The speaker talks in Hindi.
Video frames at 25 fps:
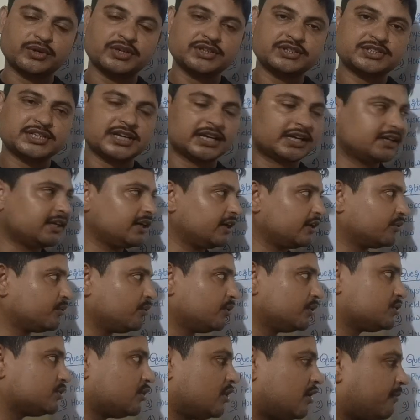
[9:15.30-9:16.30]
तो इन
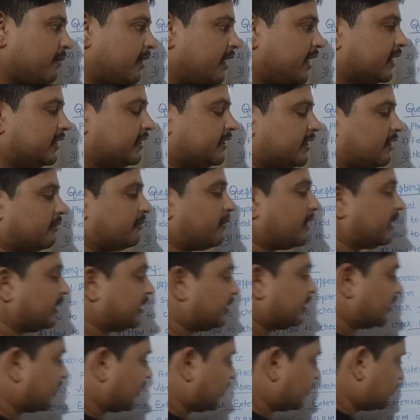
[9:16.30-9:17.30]
चकनेट को जो हमारा
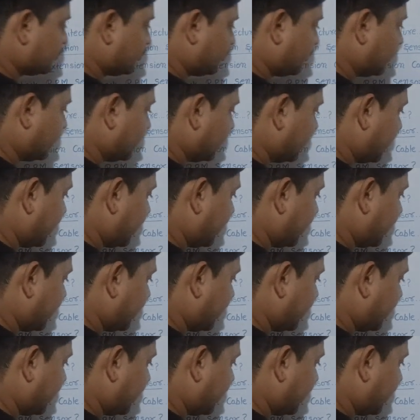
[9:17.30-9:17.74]
टर्बाइन का जो